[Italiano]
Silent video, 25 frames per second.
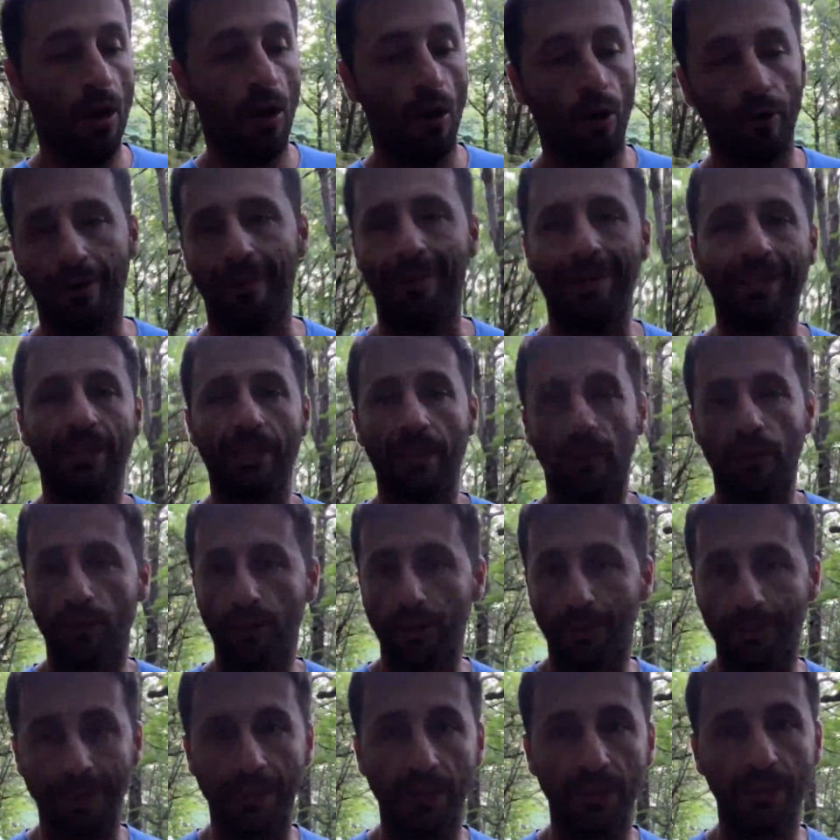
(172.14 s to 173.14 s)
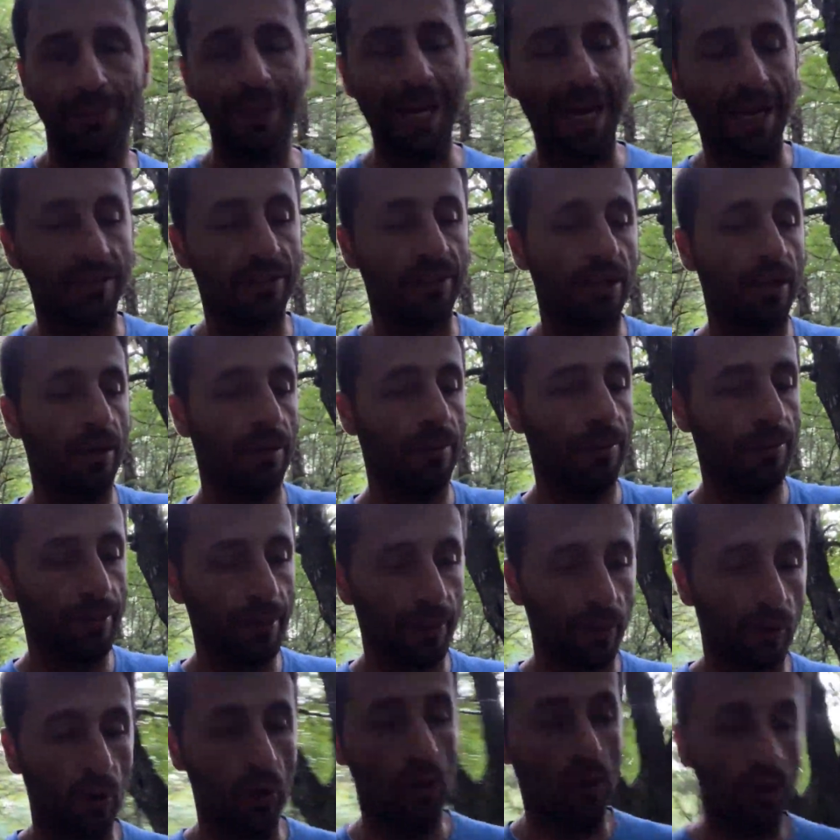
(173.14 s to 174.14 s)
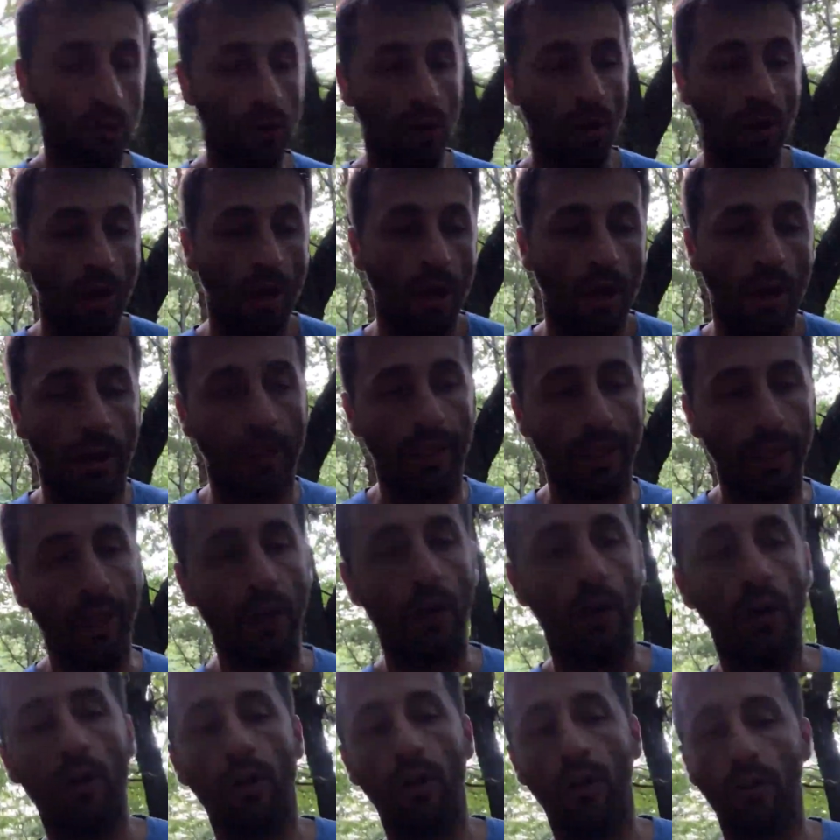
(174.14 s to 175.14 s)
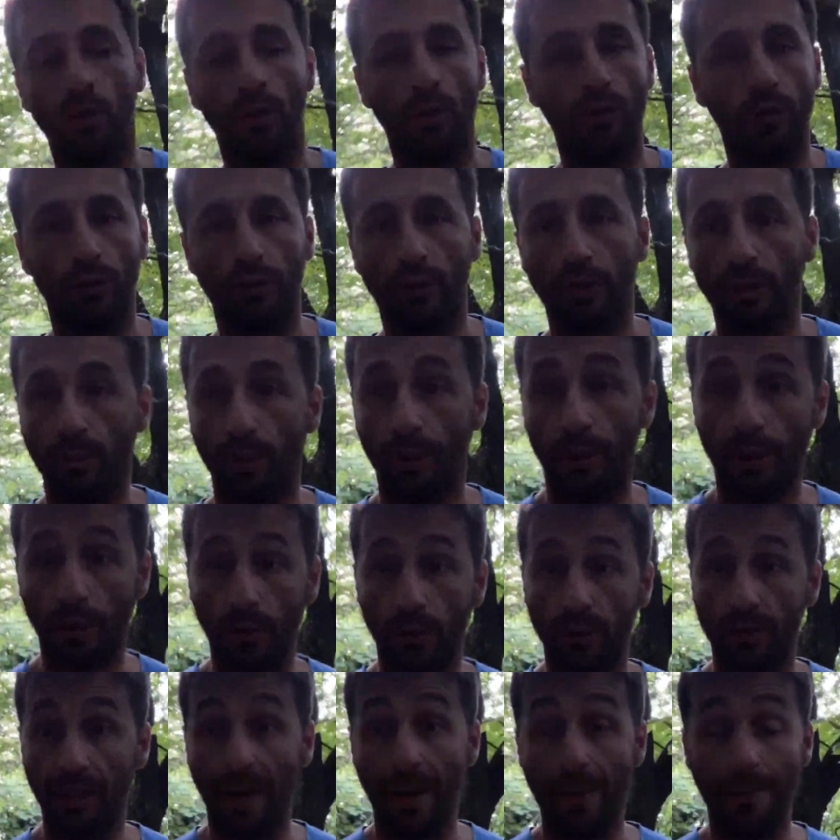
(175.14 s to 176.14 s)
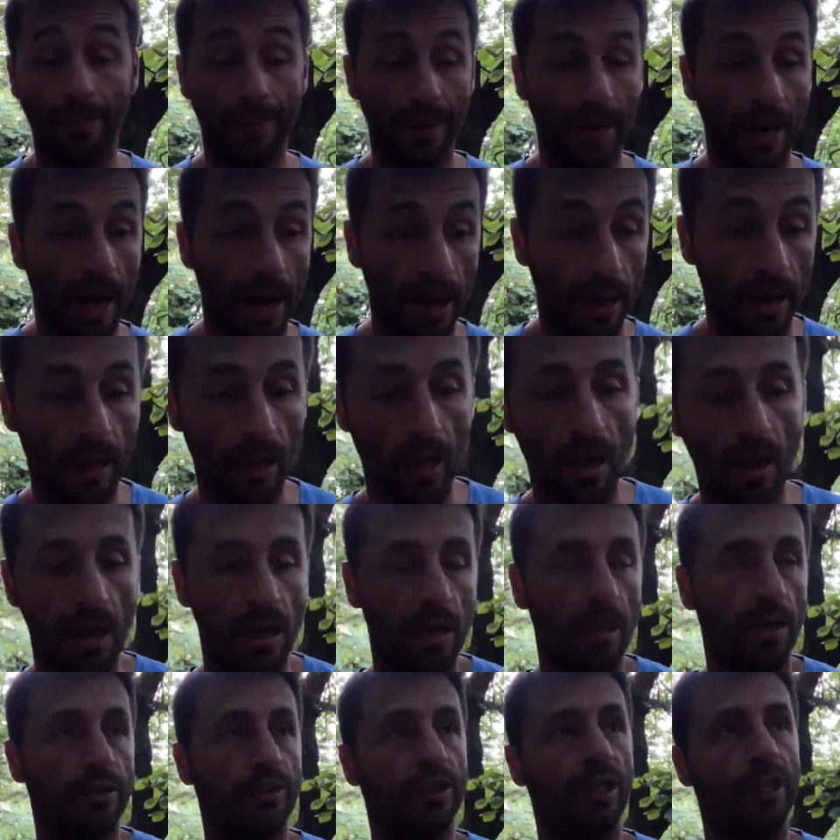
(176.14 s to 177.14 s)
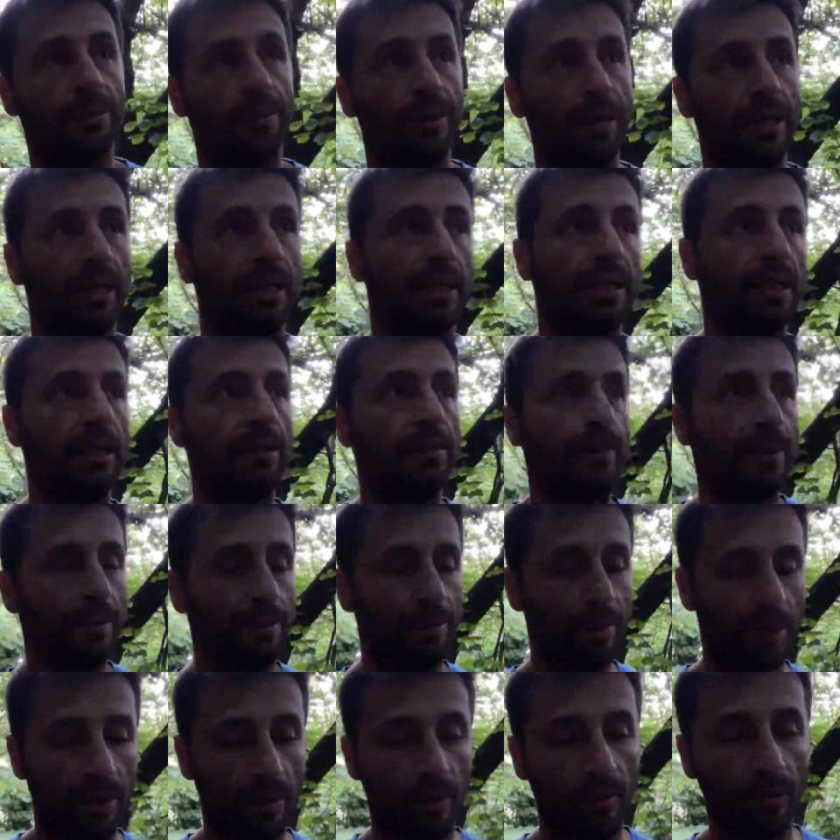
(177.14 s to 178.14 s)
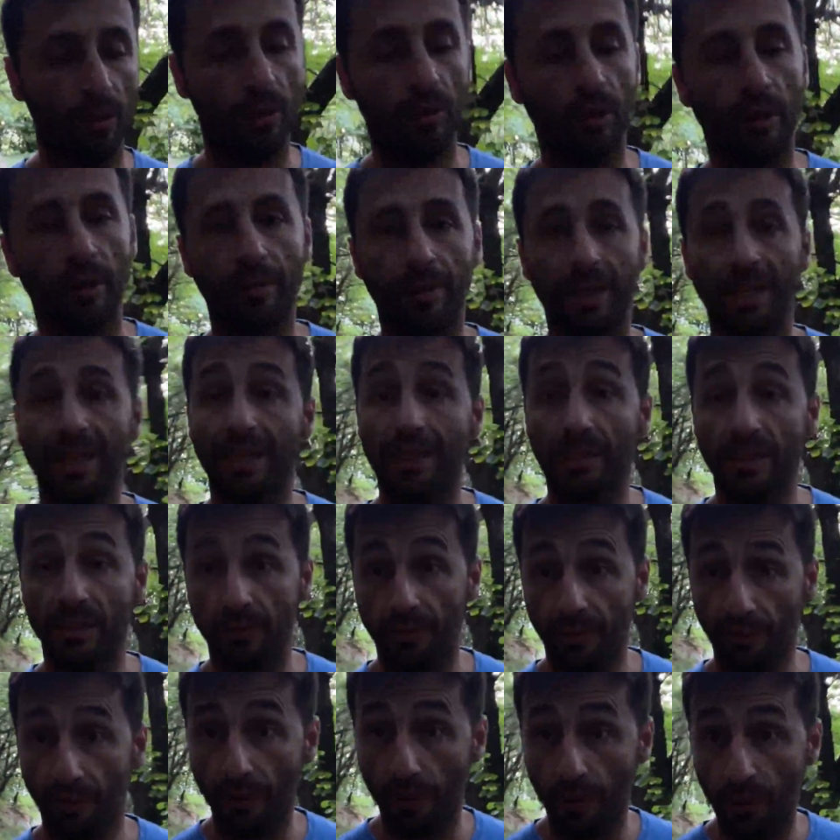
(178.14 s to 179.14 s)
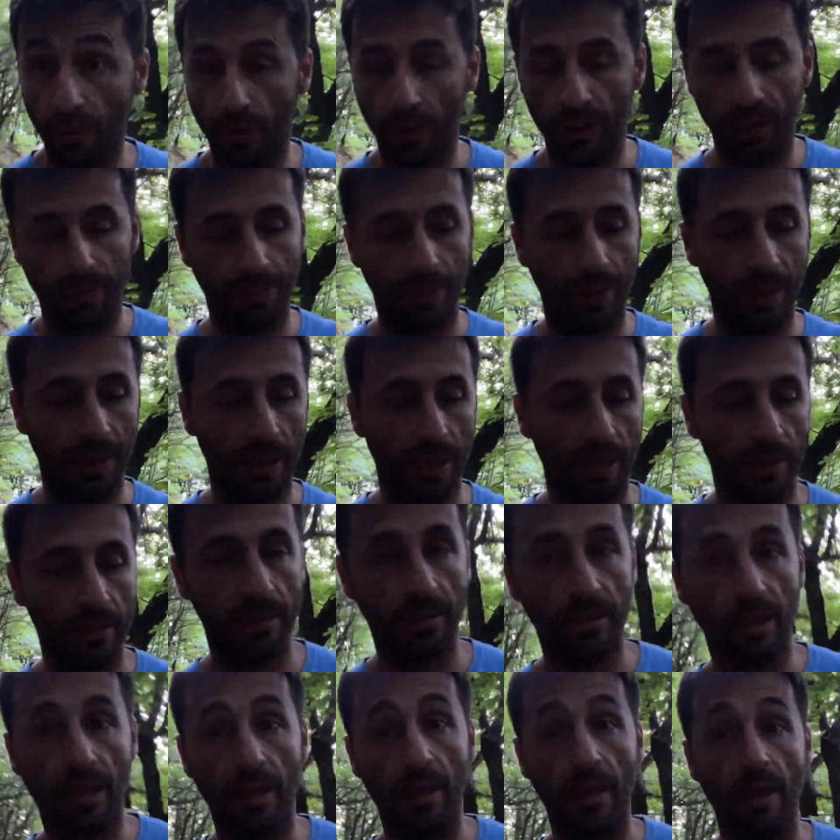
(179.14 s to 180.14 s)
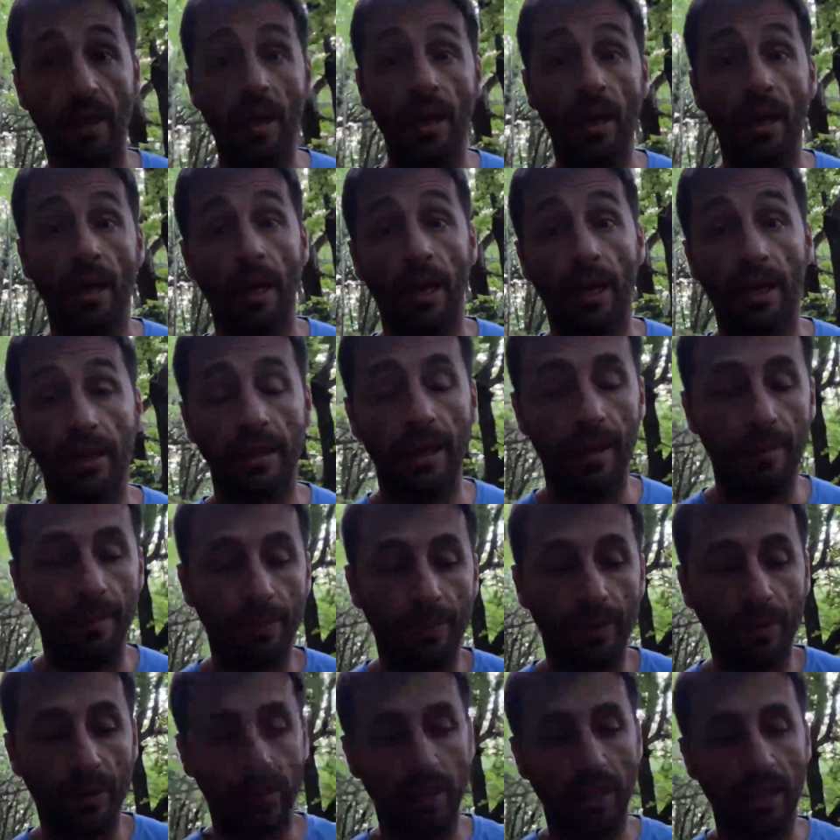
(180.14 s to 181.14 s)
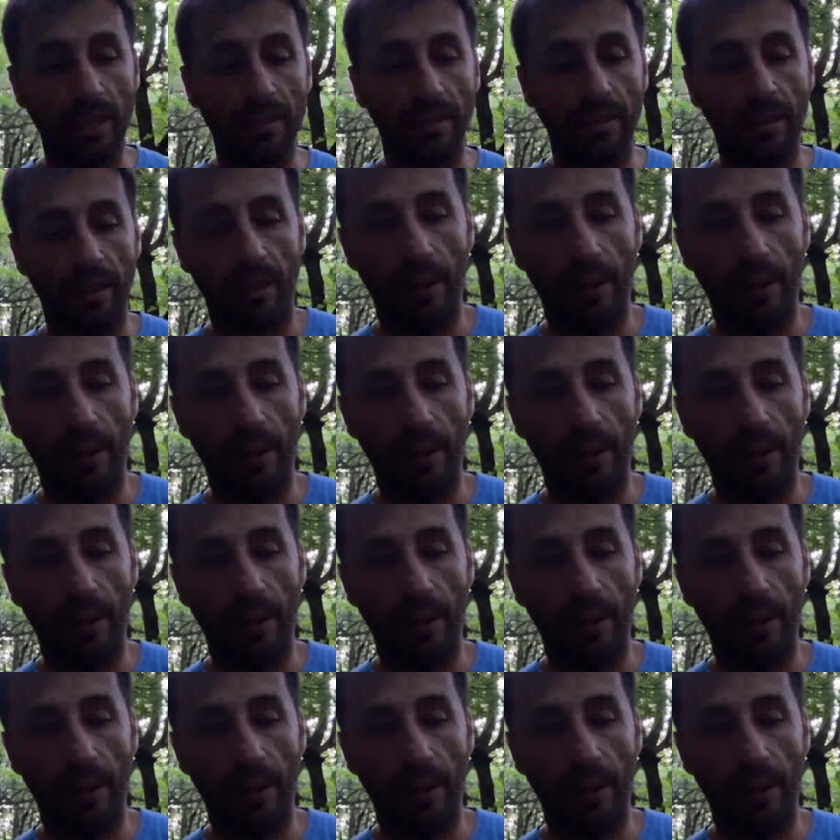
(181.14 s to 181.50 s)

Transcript: Ovviamente la cosa mi dispiace, però io continuerò sempre a lasciare i miei cani liberi perché voglio che i miei cani si vivano le esperienze ed è importante